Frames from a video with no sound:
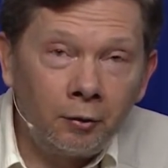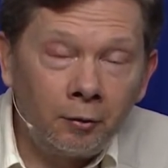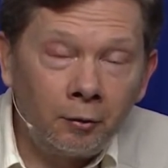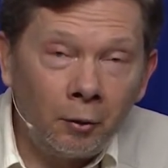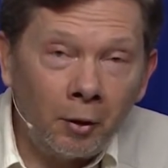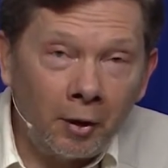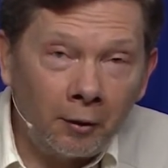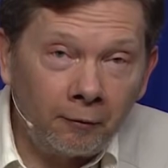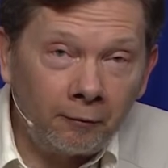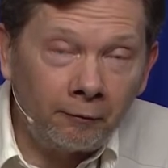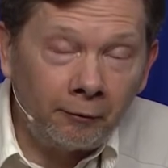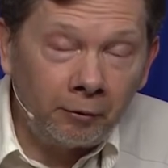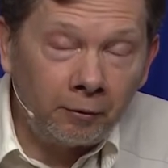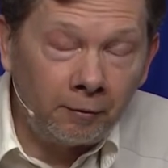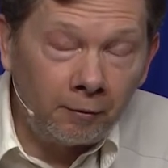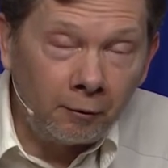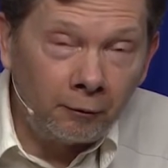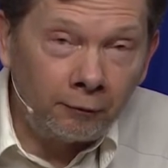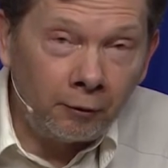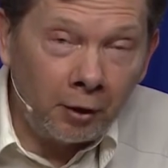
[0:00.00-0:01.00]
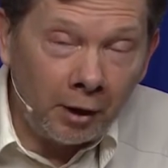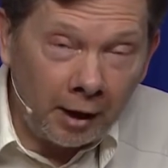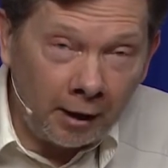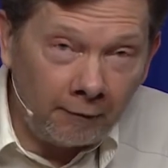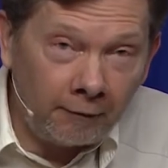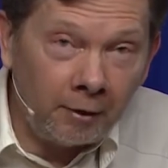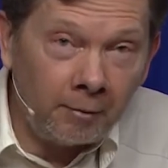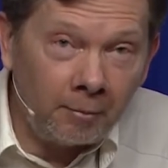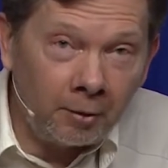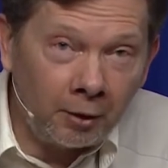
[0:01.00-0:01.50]
для каждого,
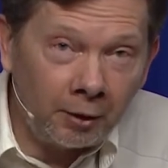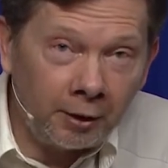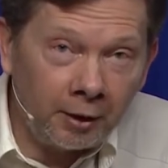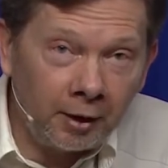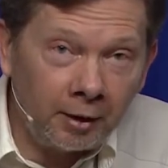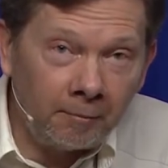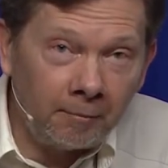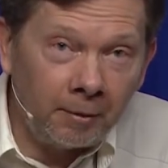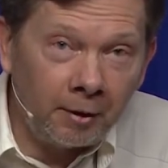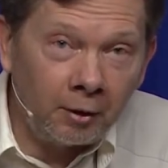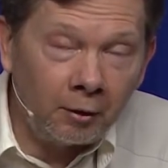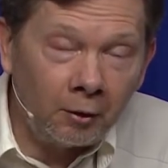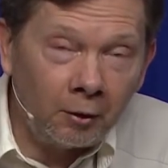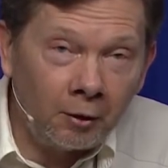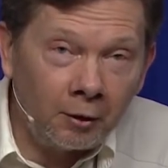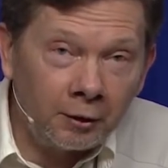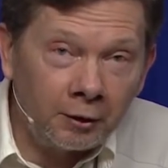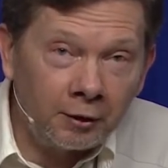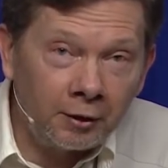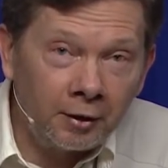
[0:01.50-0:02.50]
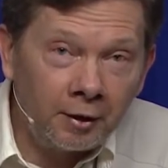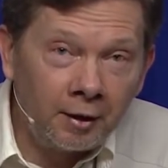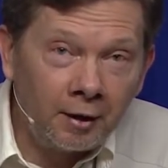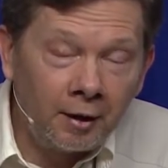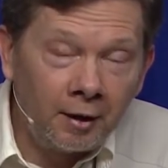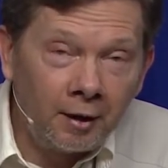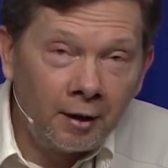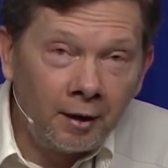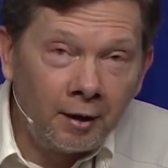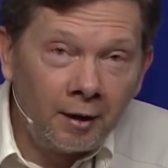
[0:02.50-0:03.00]
потому что
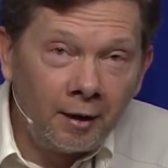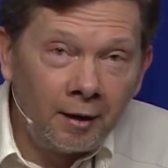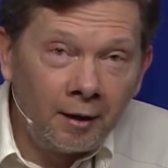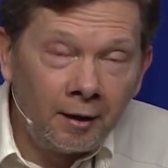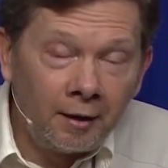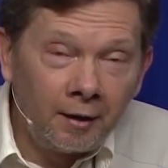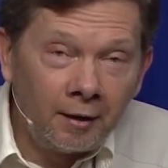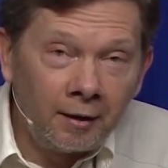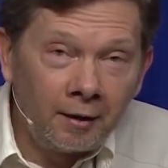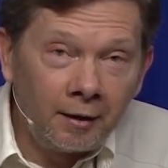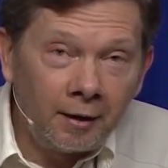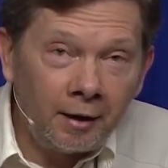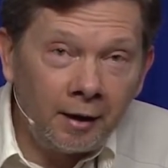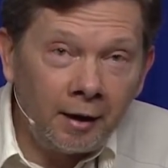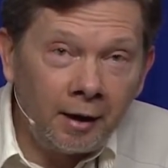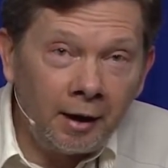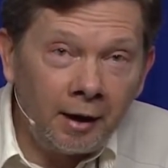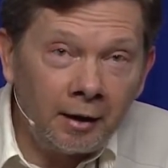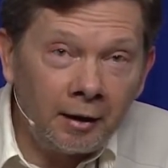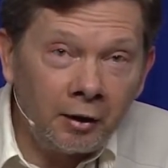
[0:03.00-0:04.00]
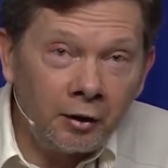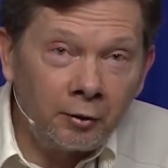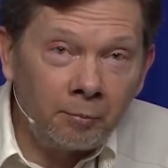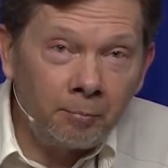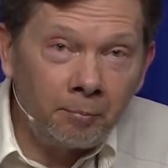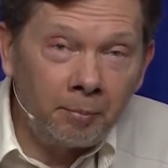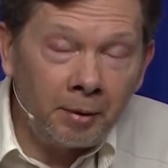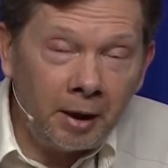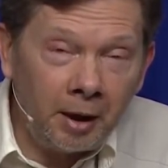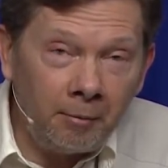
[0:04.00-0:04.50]
по большей
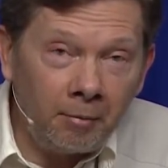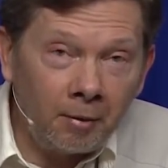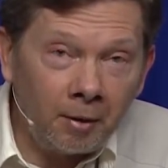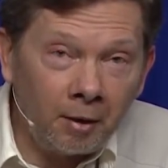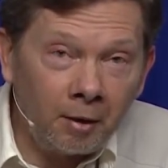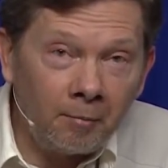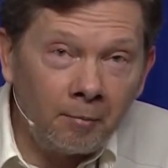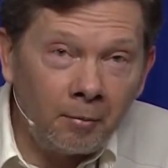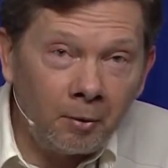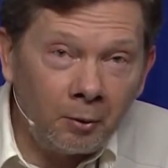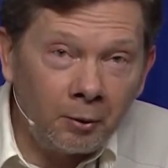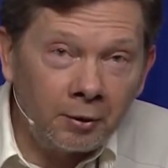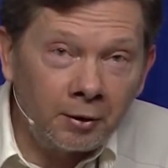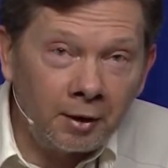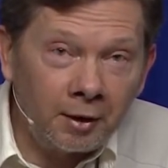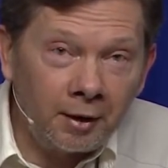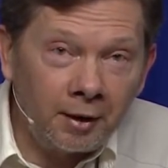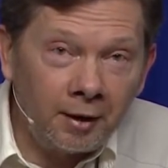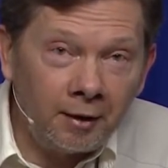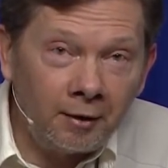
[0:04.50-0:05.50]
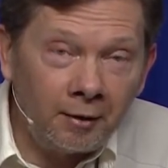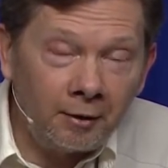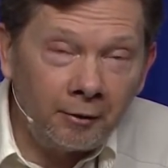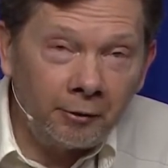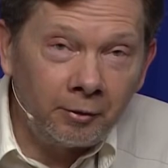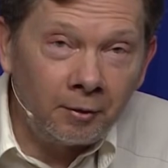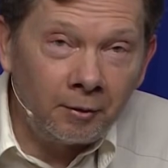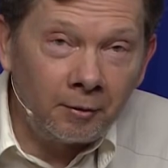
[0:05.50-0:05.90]
части именно люди